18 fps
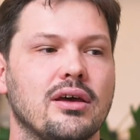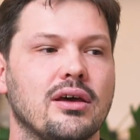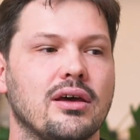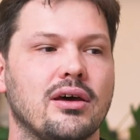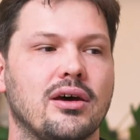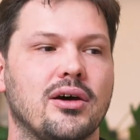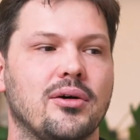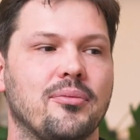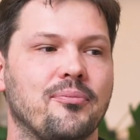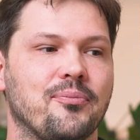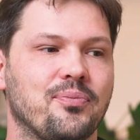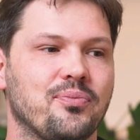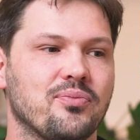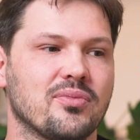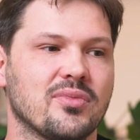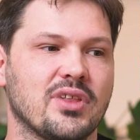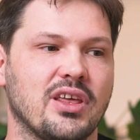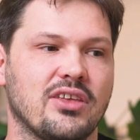ähm,
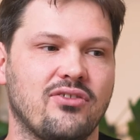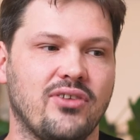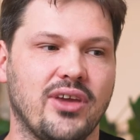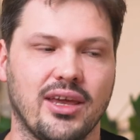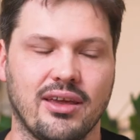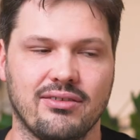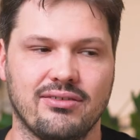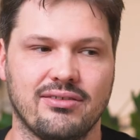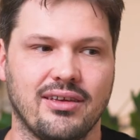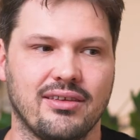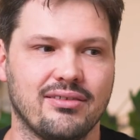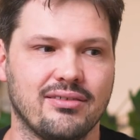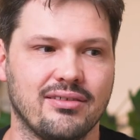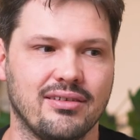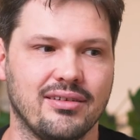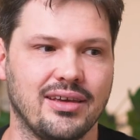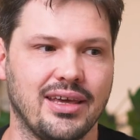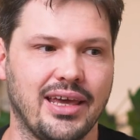deswegen ist
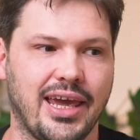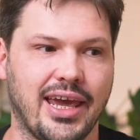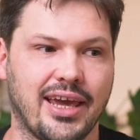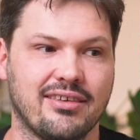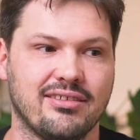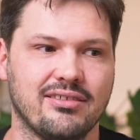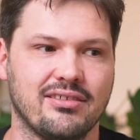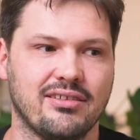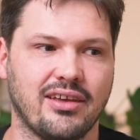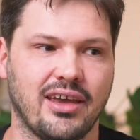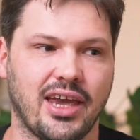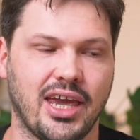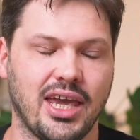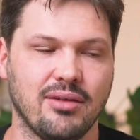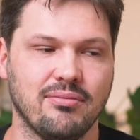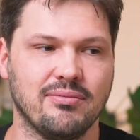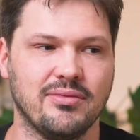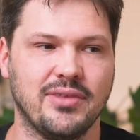das
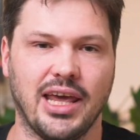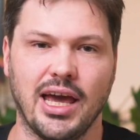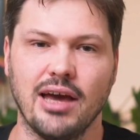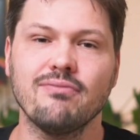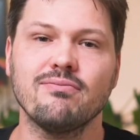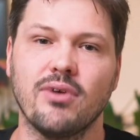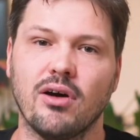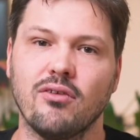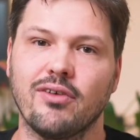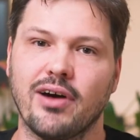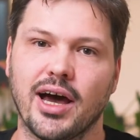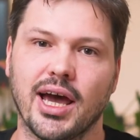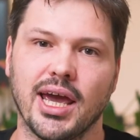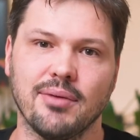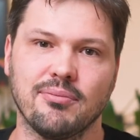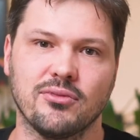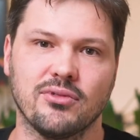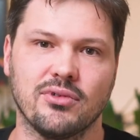extrem
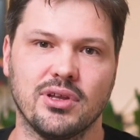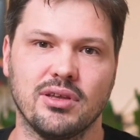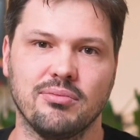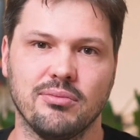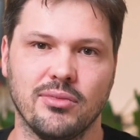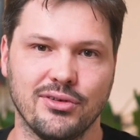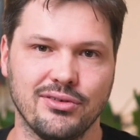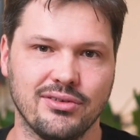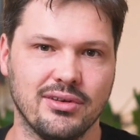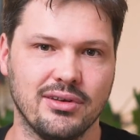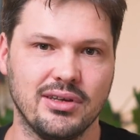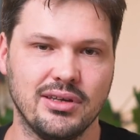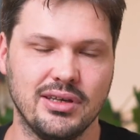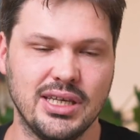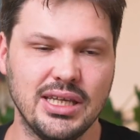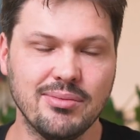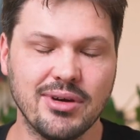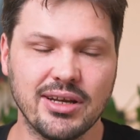nervenaufreibend und ich möchte
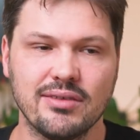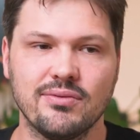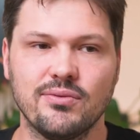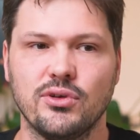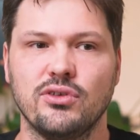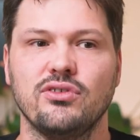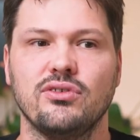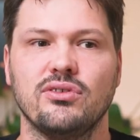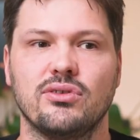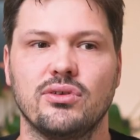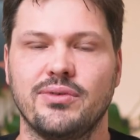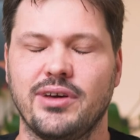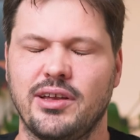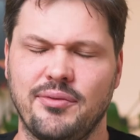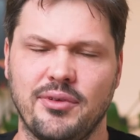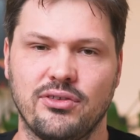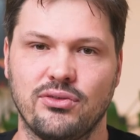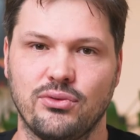niemanden wünschen, so
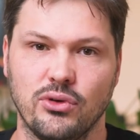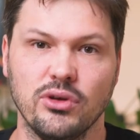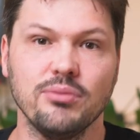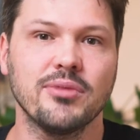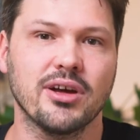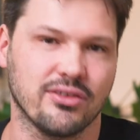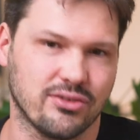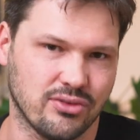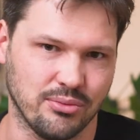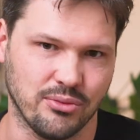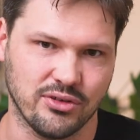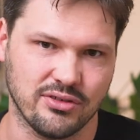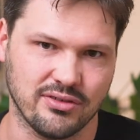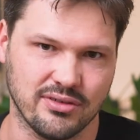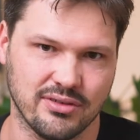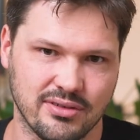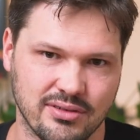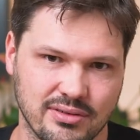etwas durchmachen zu
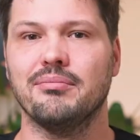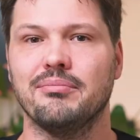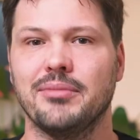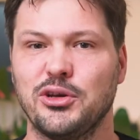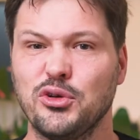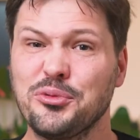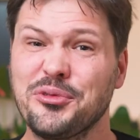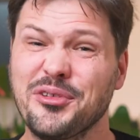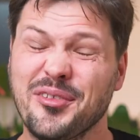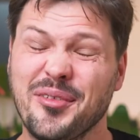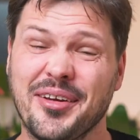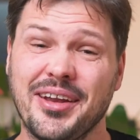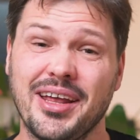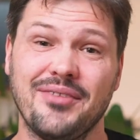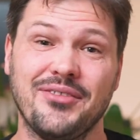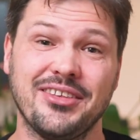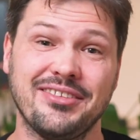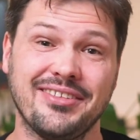müssen. Mein
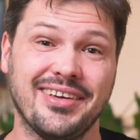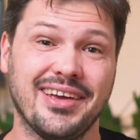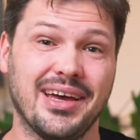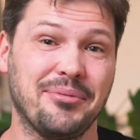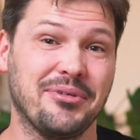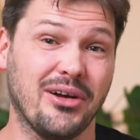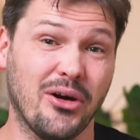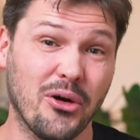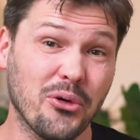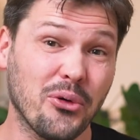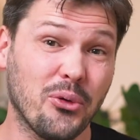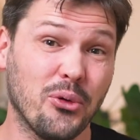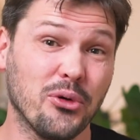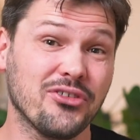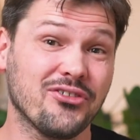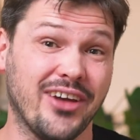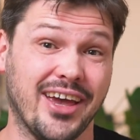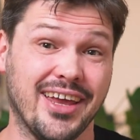YouTube-Kanal, wisst ihr, habe ich auch
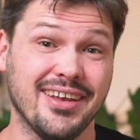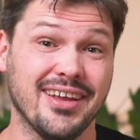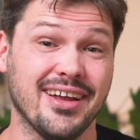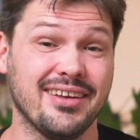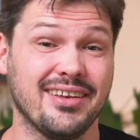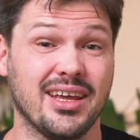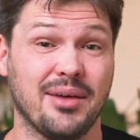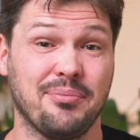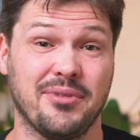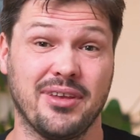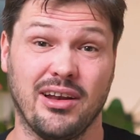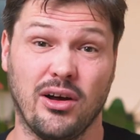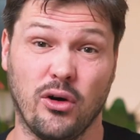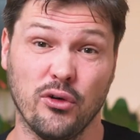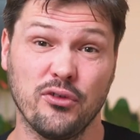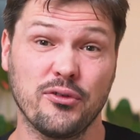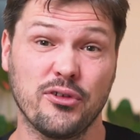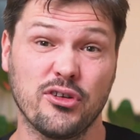groß verändert. Ich habe den
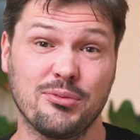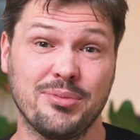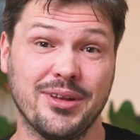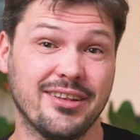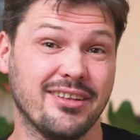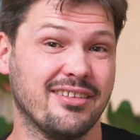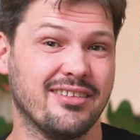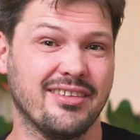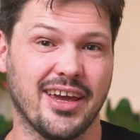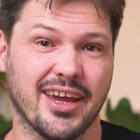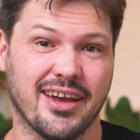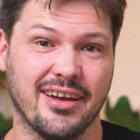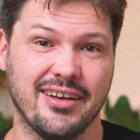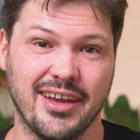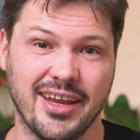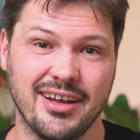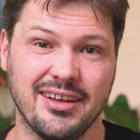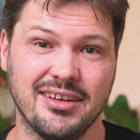aufgesplittet in drei
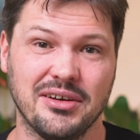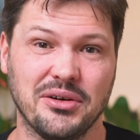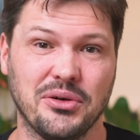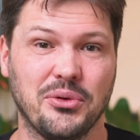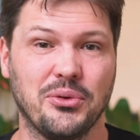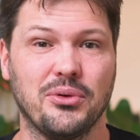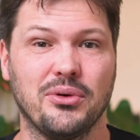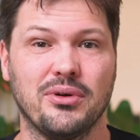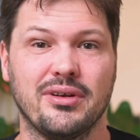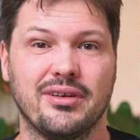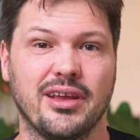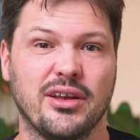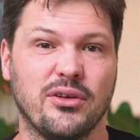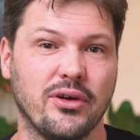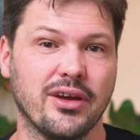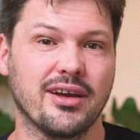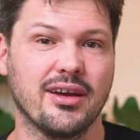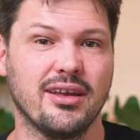Kanäle und der
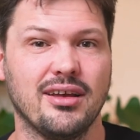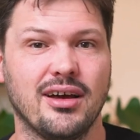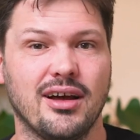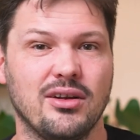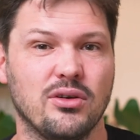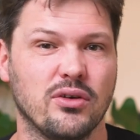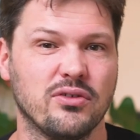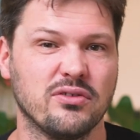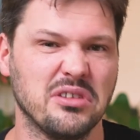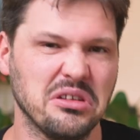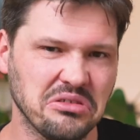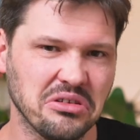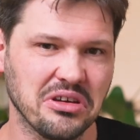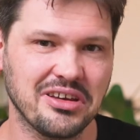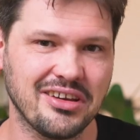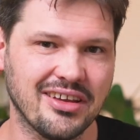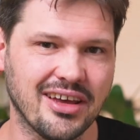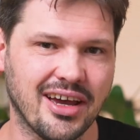neue Kanal läuft nicht
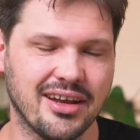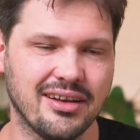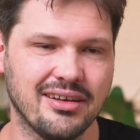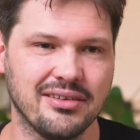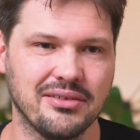so richtig an.